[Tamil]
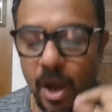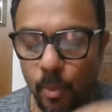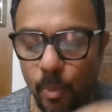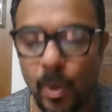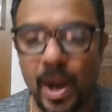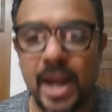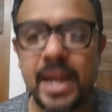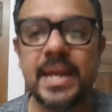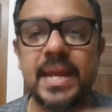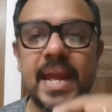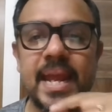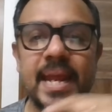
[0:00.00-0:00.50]

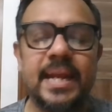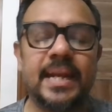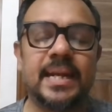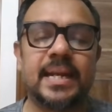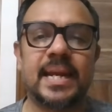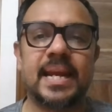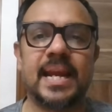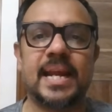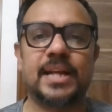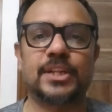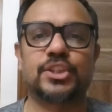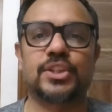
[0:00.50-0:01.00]
ஒன் டே
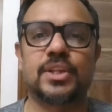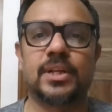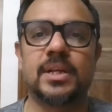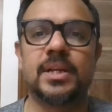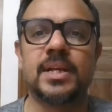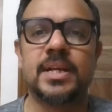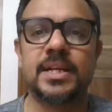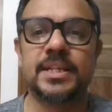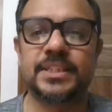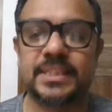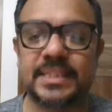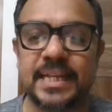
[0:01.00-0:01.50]
இன்டர்நேஷனல்
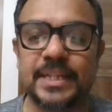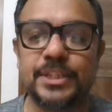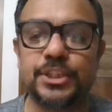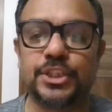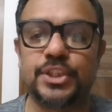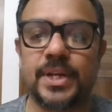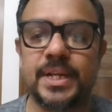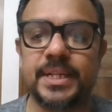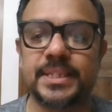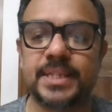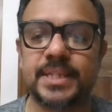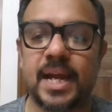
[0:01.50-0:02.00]

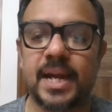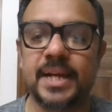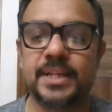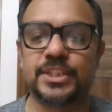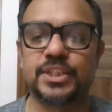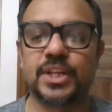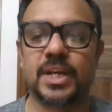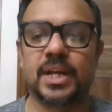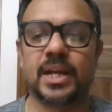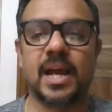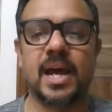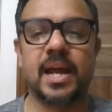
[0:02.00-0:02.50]
செஞ்சுரிஸ்
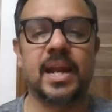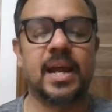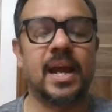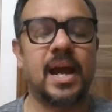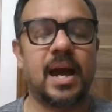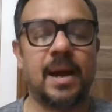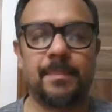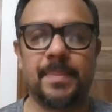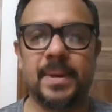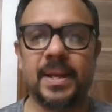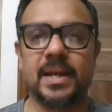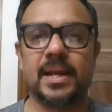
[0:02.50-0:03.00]
அடிச்சிருக்காரு
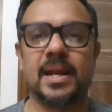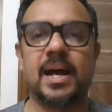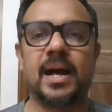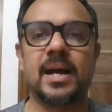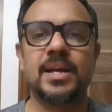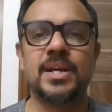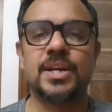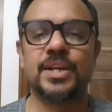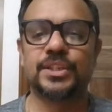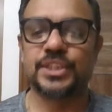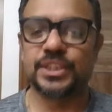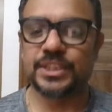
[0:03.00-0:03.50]
அப்படின்னா
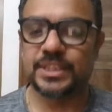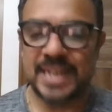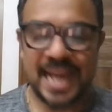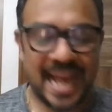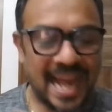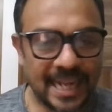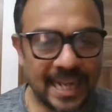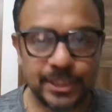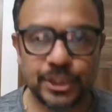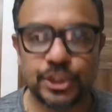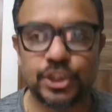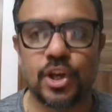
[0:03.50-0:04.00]
ஜஸ்ட்
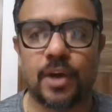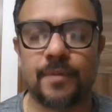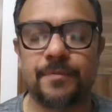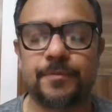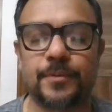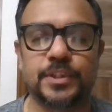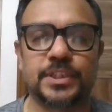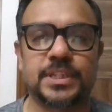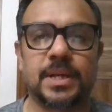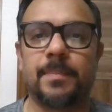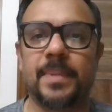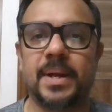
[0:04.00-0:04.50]
ஹேட்ஸ் ஆஃப்
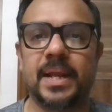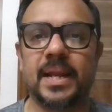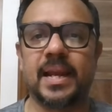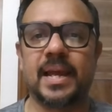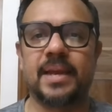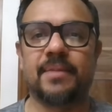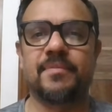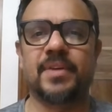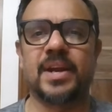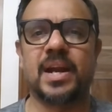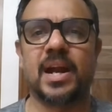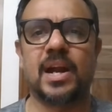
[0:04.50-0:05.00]
டு சம்படி
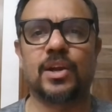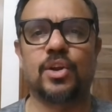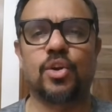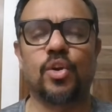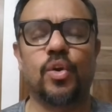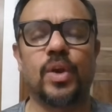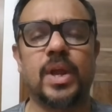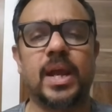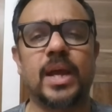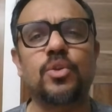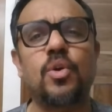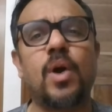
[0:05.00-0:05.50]
லைக் விராட்
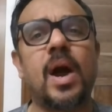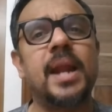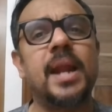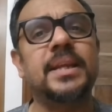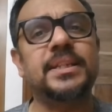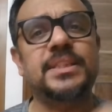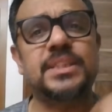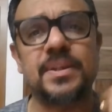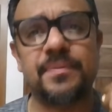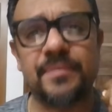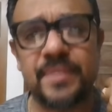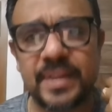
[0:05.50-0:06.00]
கோலி அதுவும்
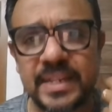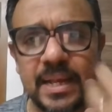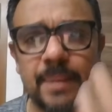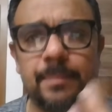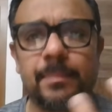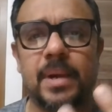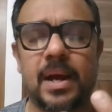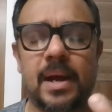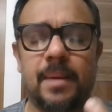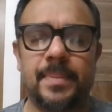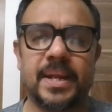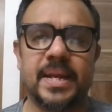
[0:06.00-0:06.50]
அடிச்ச
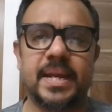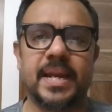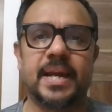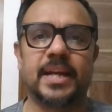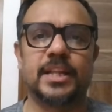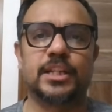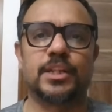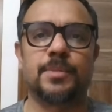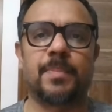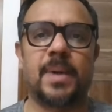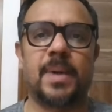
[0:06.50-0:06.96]
விதம் அப்படின்னு எடுத்து